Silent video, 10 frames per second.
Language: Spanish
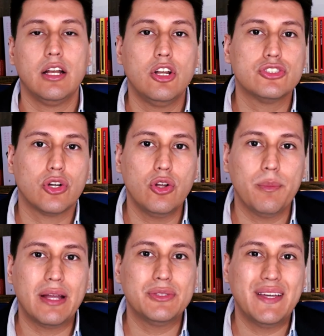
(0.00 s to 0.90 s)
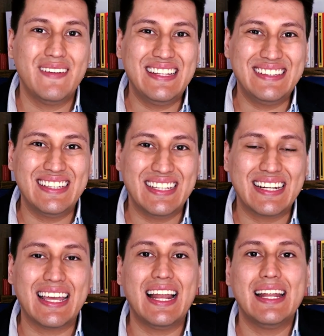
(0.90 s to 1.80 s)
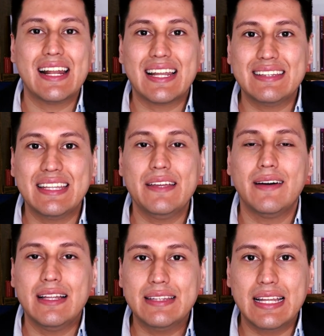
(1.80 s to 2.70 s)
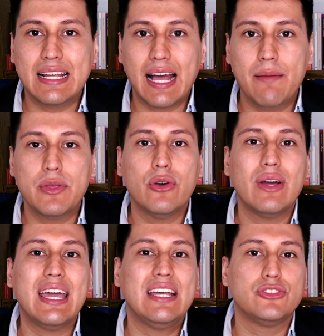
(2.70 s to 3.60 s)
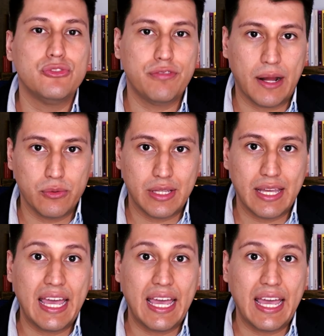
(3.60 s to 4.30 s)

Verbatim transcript: Los colombianos deben entender que la narrativa del cambio es un fraude.